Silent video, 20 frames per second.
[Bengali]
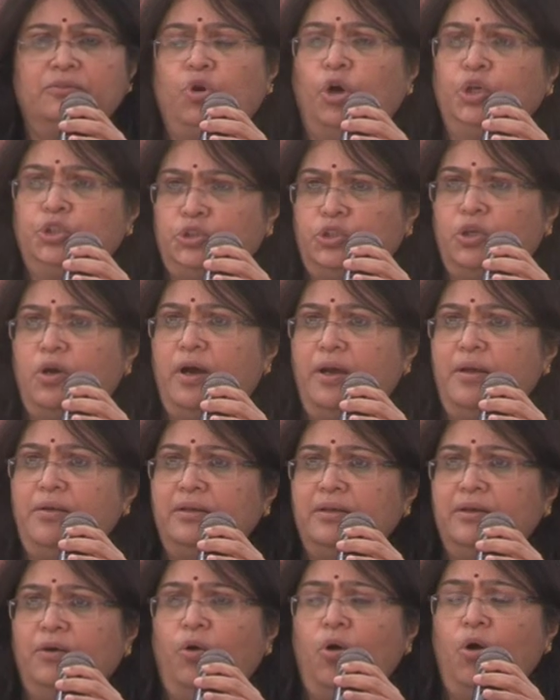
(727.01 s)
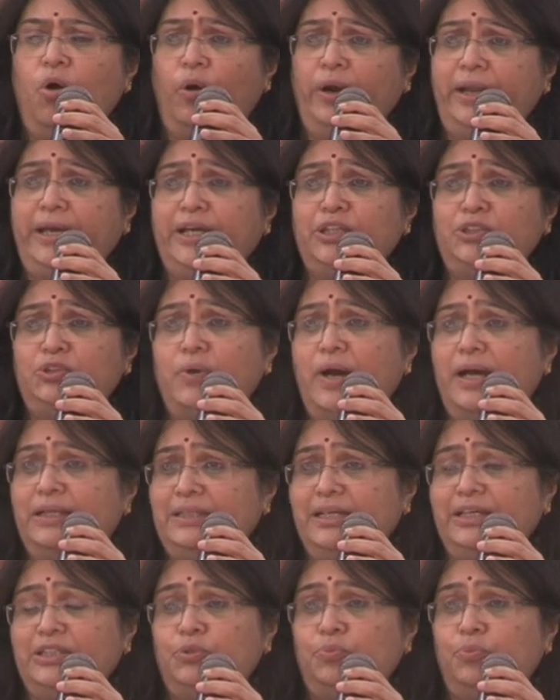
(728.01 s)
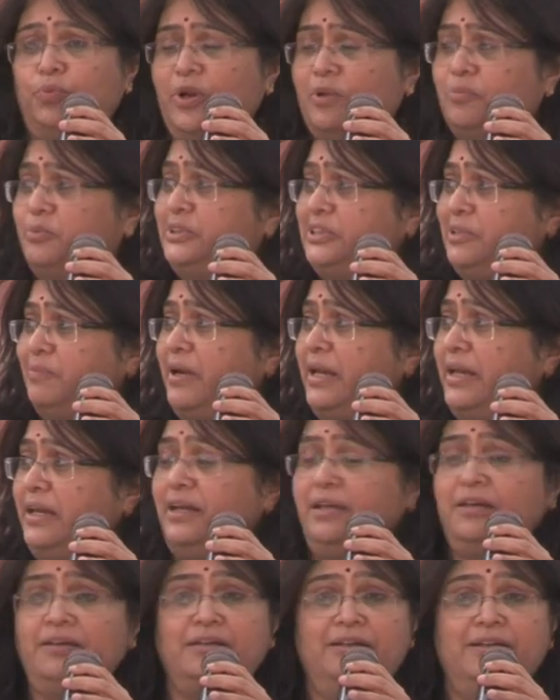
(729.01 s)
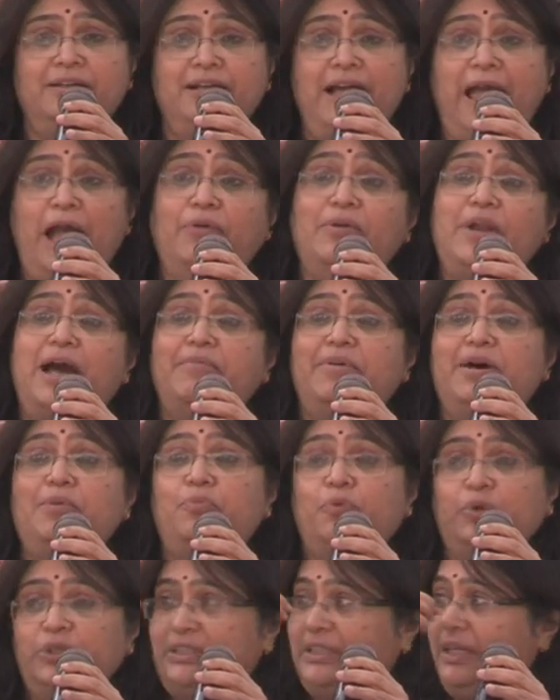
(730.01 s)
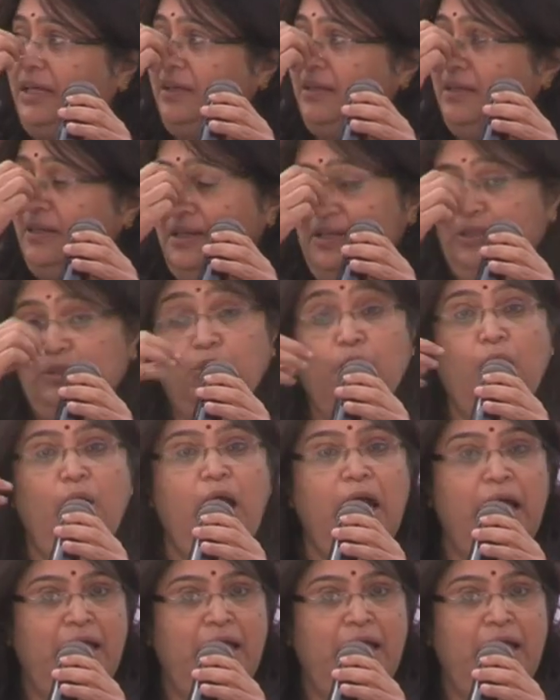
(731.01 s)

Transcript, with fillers: কষ্ট হয় অনেক কিছু আছে কিছু পড়ে বুঝতে পারিনি এখন আবার পড়ছি তো